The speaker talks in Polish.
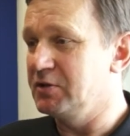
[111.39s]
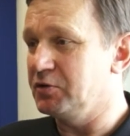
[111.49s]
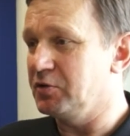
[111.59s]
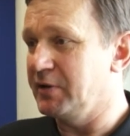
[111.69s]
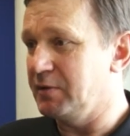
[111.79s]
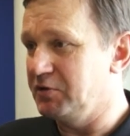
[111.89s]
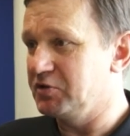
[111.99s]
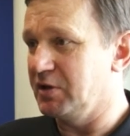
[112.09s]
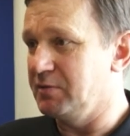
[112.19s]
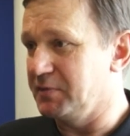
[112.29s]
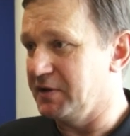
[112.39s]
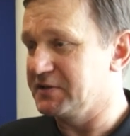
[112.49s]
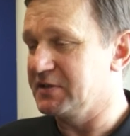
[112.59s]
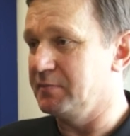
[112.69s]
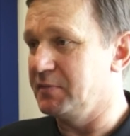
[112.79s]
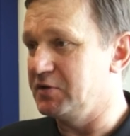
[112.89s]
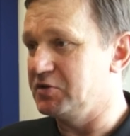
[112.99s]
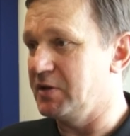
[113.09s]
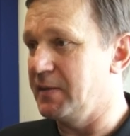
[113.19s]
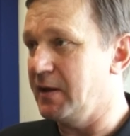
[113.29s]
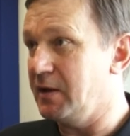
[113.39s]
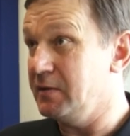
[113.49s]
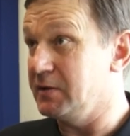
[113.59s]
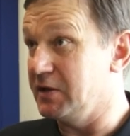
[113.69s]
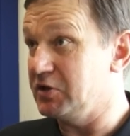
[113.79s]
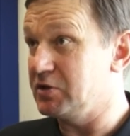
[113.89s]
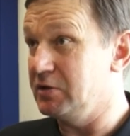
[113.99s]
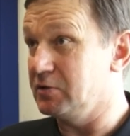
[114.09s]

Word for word: no to najbliższa impreza będzie na jesień,